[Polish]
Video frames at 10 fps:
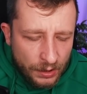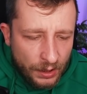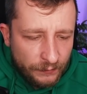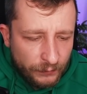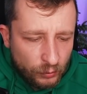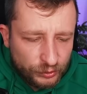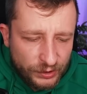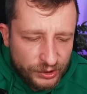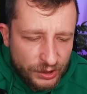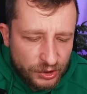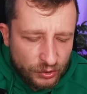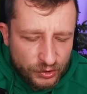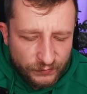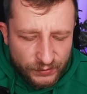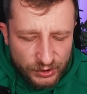e, w różne rzeczy.
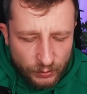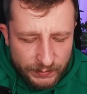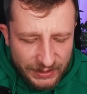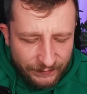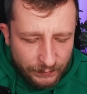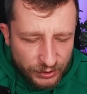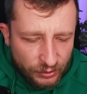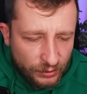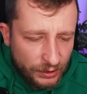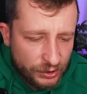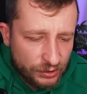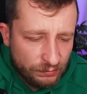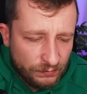Oczywiście obstawiam, że to też